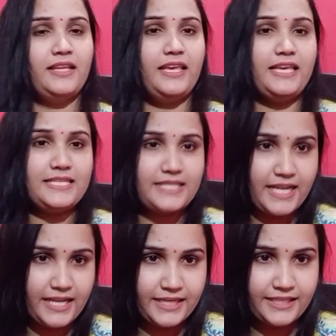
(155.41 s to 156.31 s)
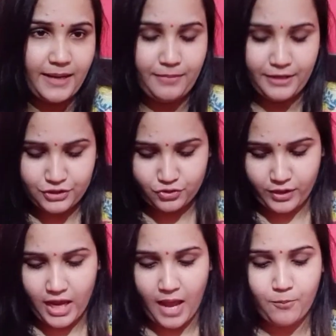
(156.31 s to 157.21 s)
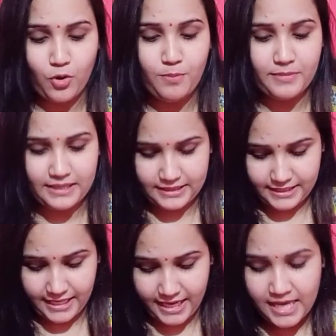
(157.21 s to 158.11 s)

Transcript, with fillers: इस तरह की टैबलेट जो है आपको मिलती है